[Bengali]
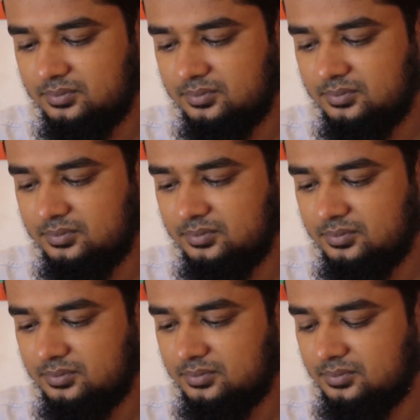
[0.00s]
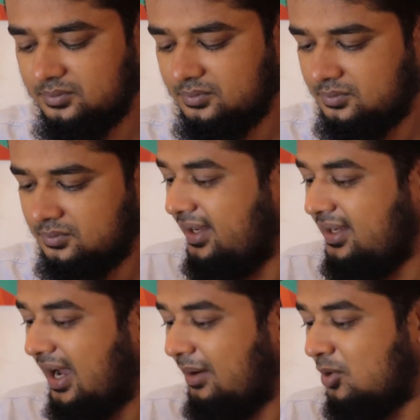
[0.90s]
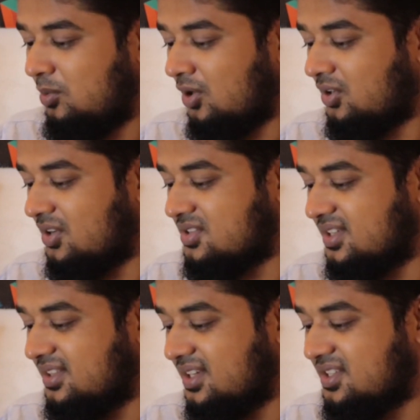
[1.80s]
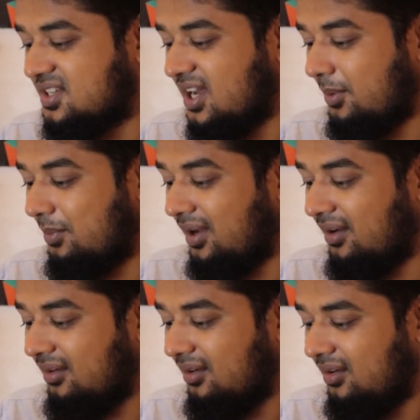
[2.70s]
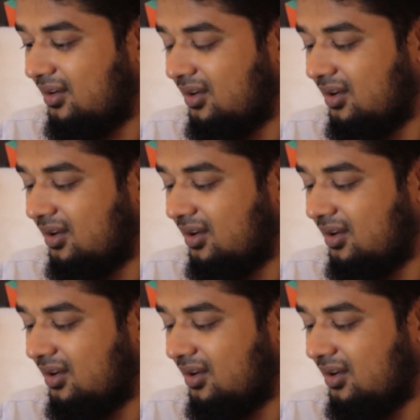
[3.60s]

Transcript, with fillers: আমরা তাই বিচার এই আবু বক্কর সিদ্দিক চেয়ারম্যান